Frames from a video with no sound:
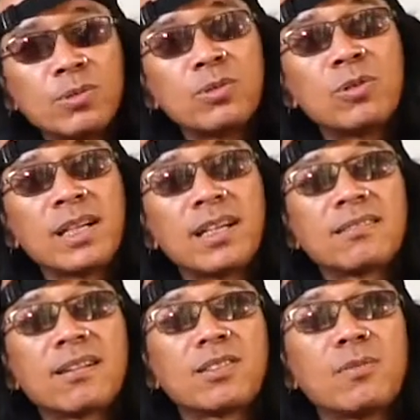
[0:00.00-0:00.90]
gue
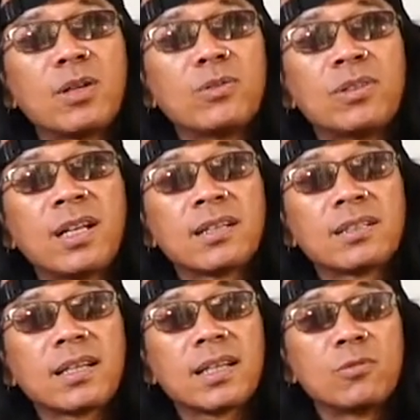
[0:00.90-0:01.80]
Ezra Simanjuntak
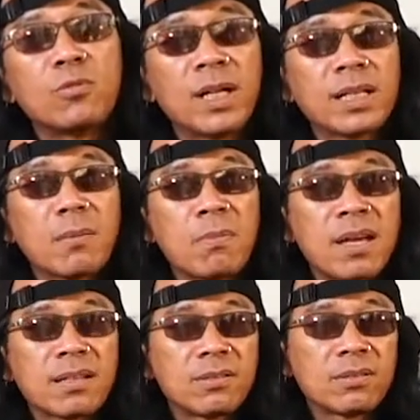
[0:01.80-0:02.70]
and welcome
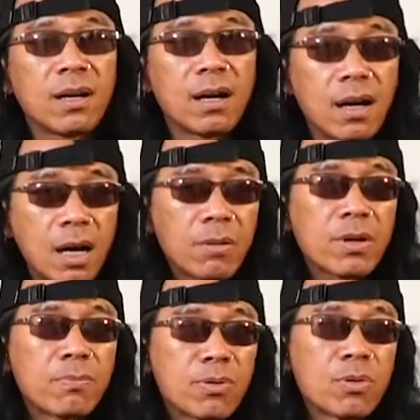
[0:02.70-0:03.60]
back to
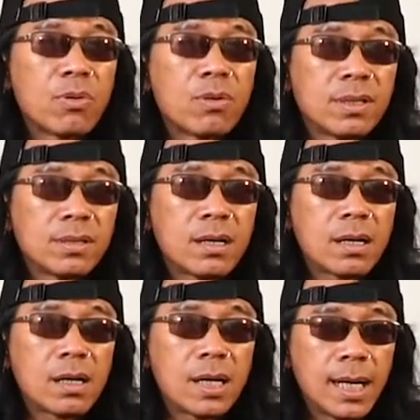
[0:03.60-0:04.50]
Area Pro
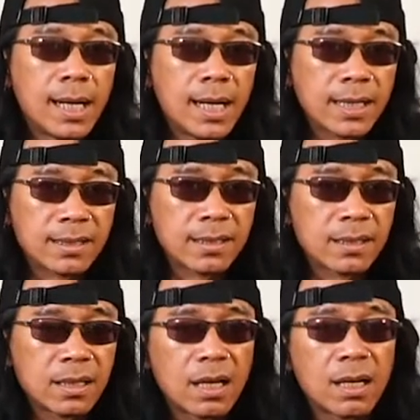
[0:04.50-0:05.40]
Guitar
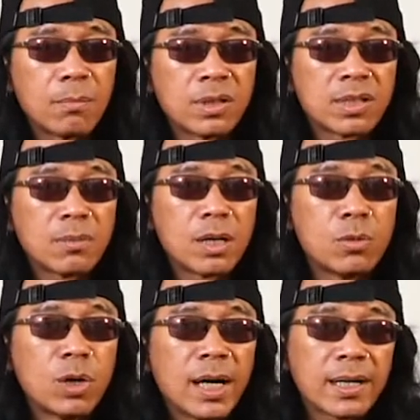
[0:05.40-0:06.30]
Lesson. Bersama
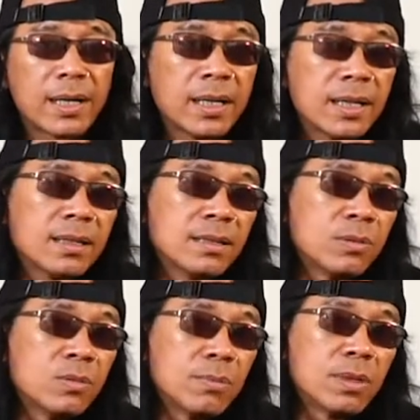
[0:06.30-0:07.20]
gue hari ini,
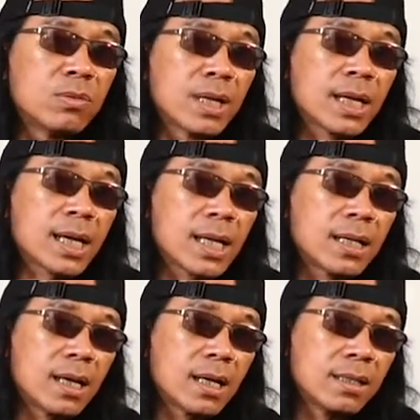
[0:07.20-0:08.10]
gue
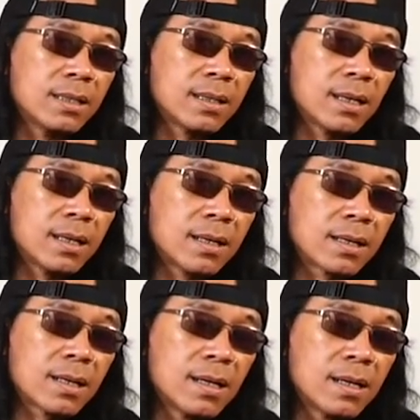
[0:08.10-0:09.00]
menggunakan
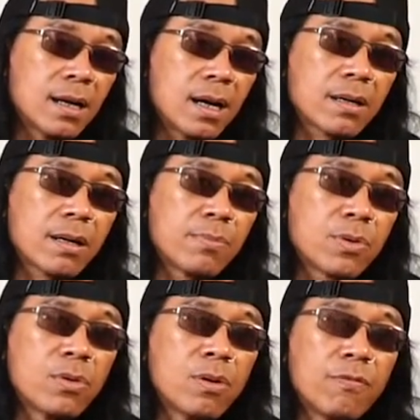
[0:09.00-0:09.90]
gitar Area
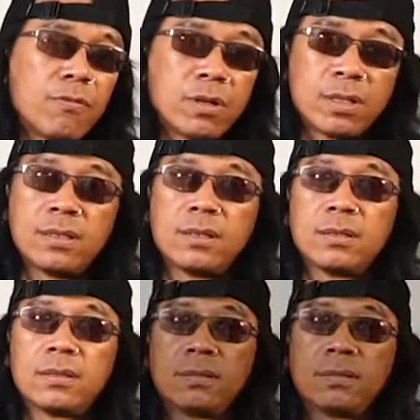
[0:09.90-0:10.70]
Pro Fulton.